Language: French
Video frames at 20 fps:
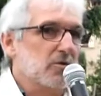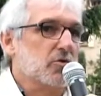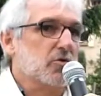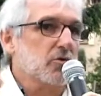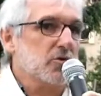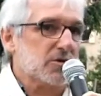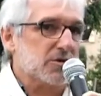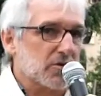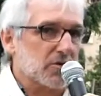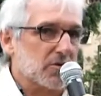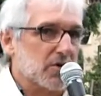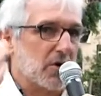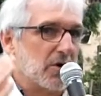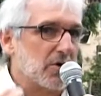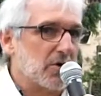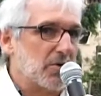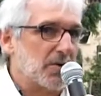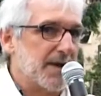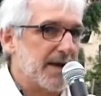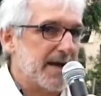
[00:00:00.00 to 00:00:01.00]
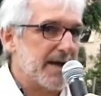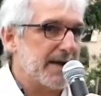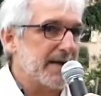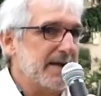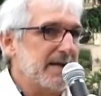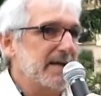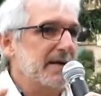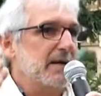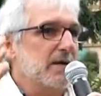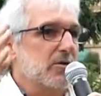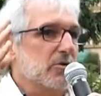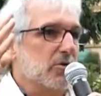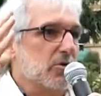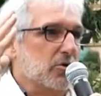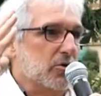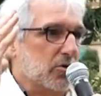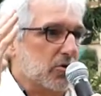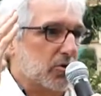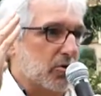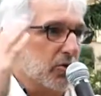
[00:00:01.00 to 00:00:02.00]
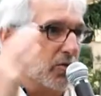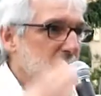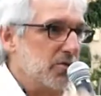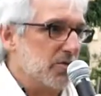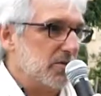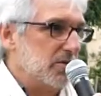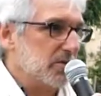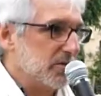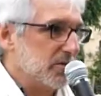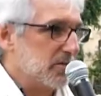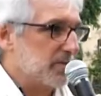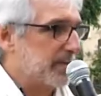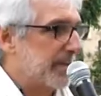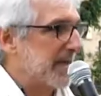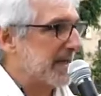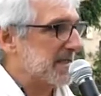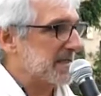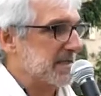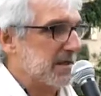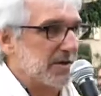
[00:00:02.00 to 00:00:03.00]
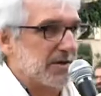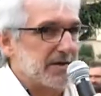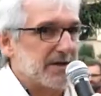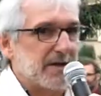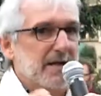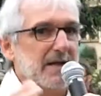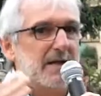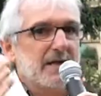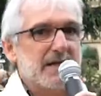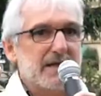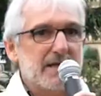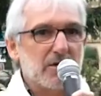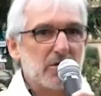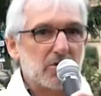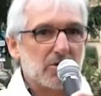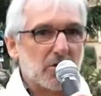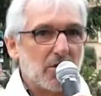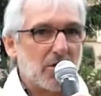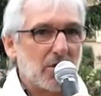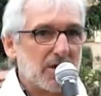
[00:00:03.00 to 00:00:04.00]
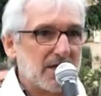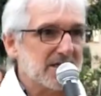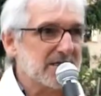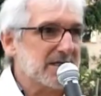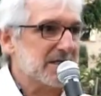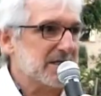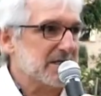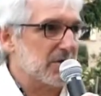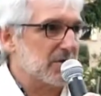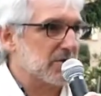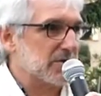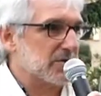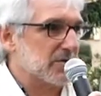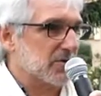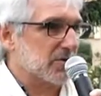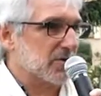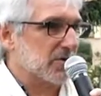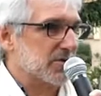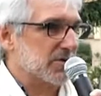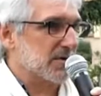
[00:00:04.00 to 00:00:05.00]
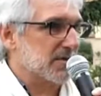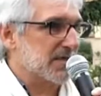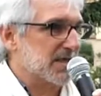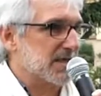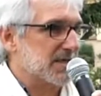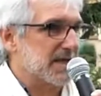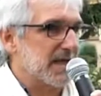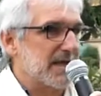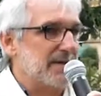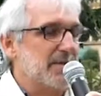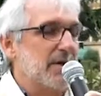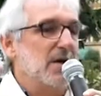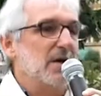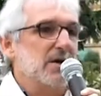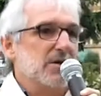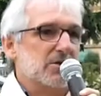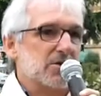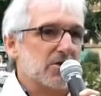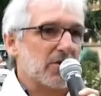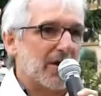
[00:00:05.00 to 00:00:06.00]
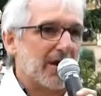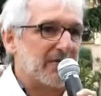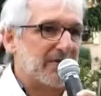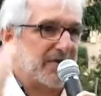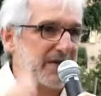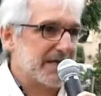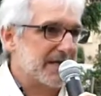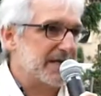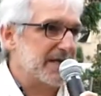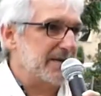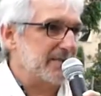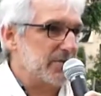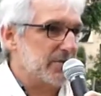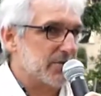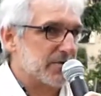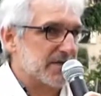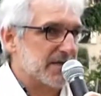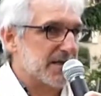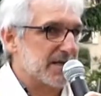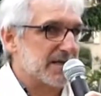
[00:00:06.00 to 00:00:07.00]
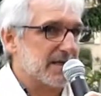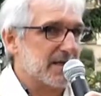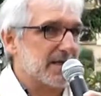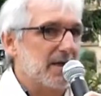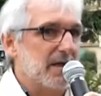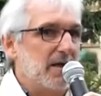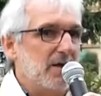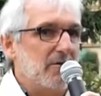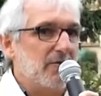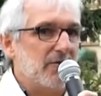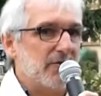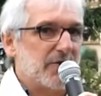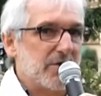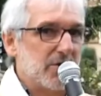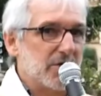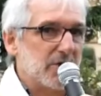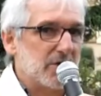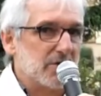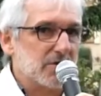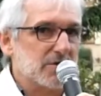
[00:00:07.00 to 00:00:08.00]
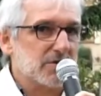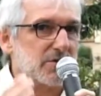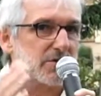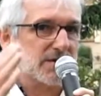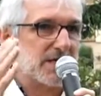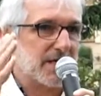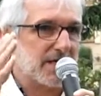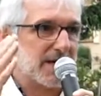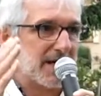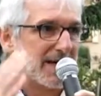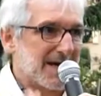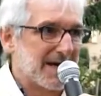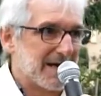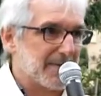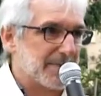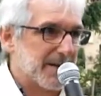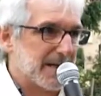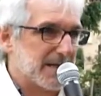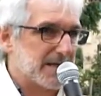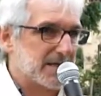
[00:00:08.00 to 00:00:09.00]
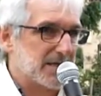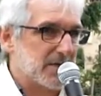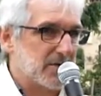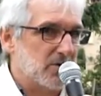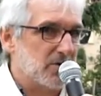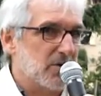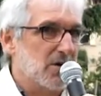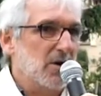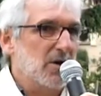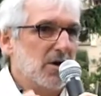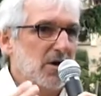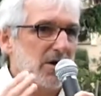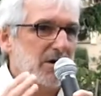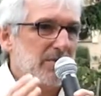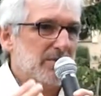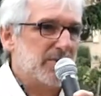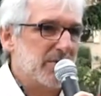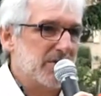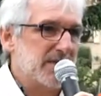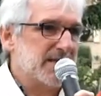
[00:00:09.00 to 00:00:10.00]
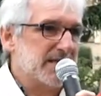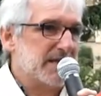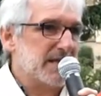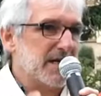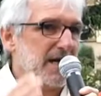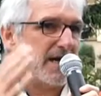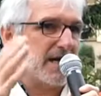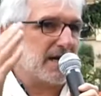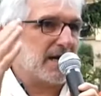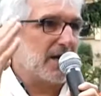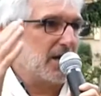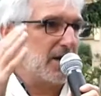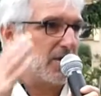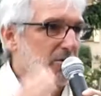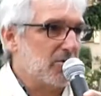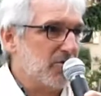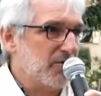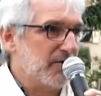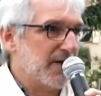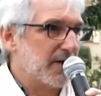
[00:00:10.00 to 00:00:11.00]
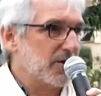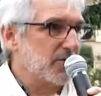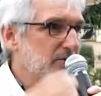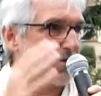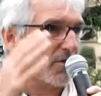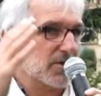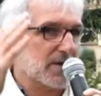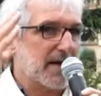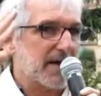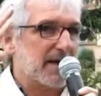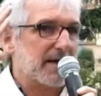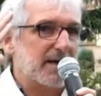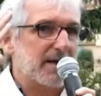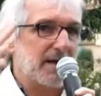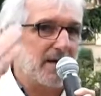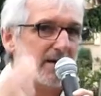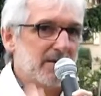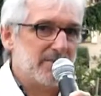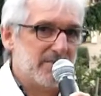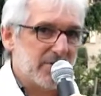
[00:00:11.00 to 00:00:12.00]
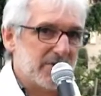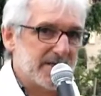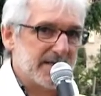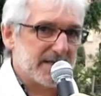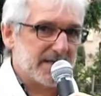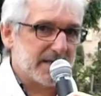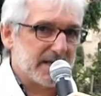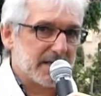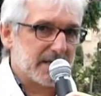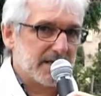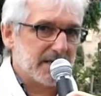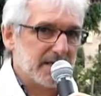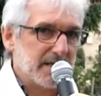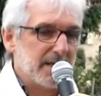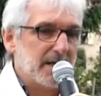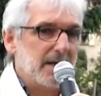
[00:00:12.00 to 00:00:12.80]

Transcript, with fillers: tous autant qu'on est, toute personne qui entre en résistance contre ce système sera victime de cette violence, de cette répression policière, gouvernementale, politique.